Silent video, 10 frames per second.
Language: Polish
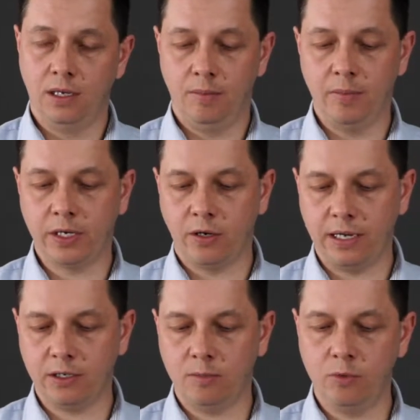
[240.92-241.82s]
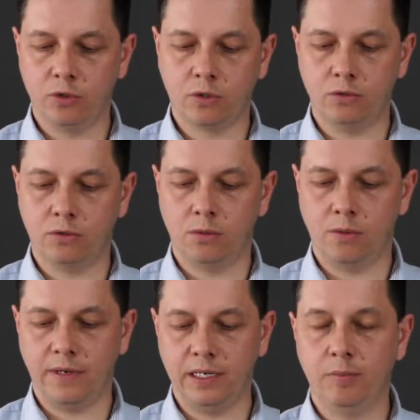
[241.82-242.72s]
by kolanko było
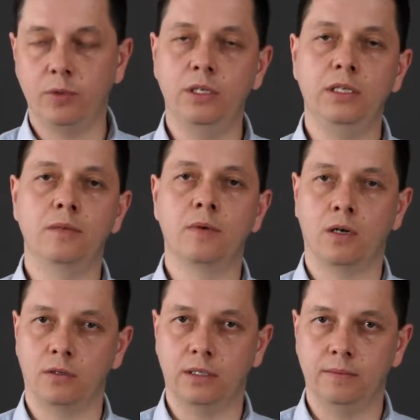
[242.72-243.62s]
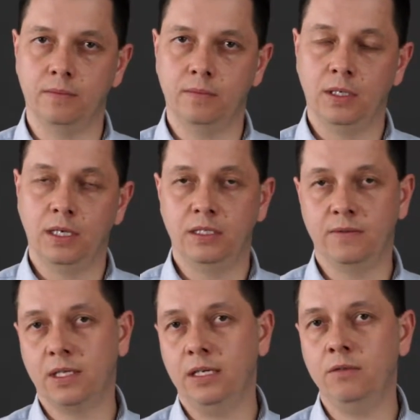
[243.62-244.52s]
skonstruowane pod innym kątem. Ze
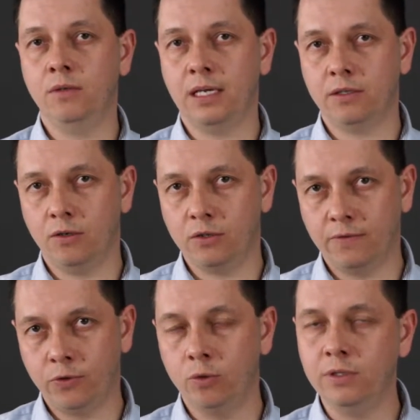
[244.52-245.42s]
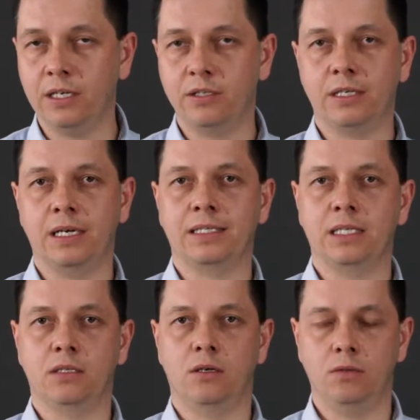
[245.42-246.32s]
względu na to, że wśród naszych
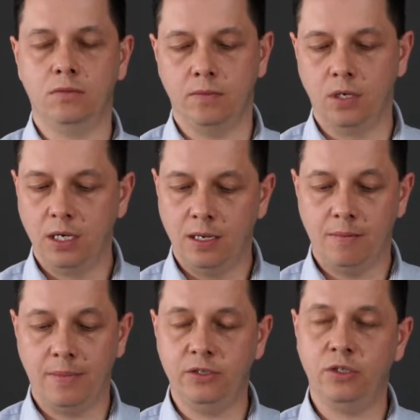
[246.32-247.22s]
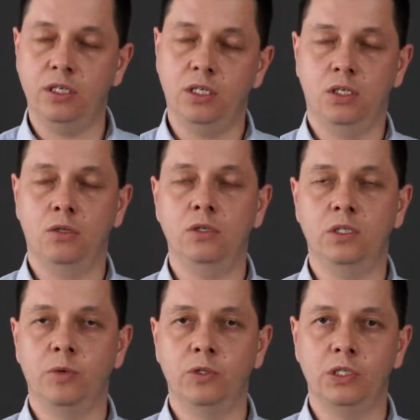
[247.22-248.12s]
akcesoriów macie do
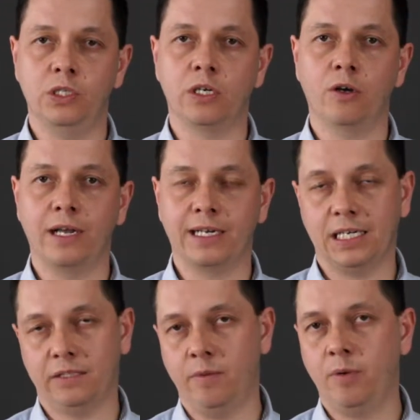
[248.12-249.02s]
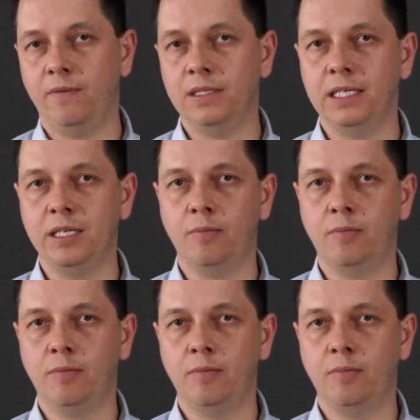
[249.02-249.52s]
dyspozycji kolanka z wyprowadzeniem